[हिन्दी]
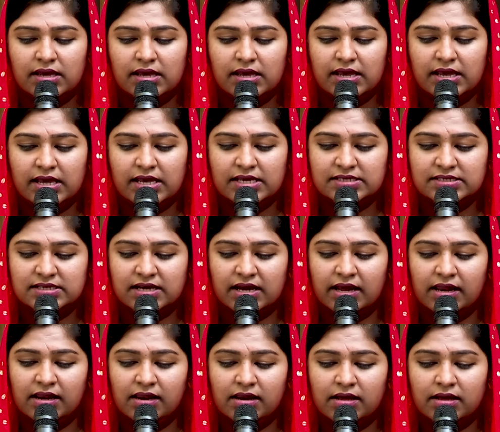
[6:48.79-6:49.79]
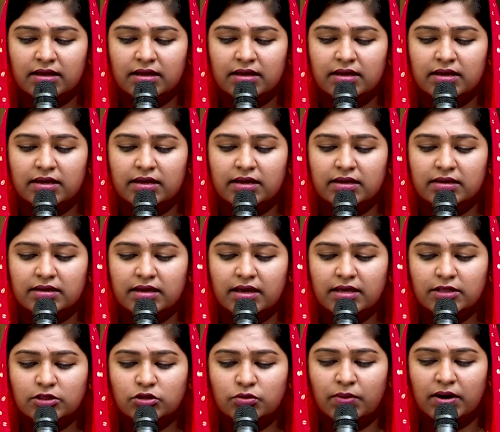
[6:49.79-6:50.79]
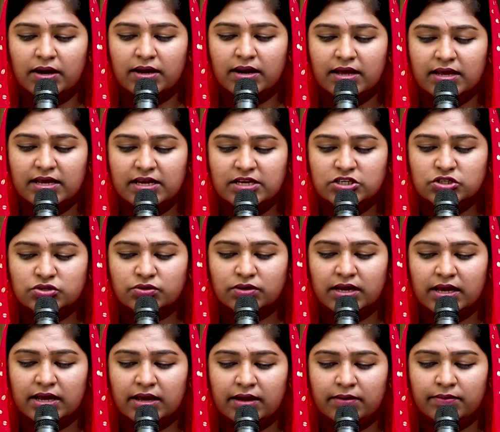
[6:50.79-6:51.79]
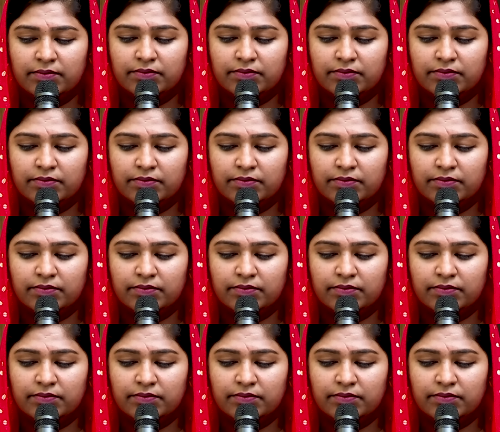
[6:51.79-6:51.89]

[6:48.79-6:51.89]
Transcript: हे इज़राइल यही तुम्हारा ईश्वर है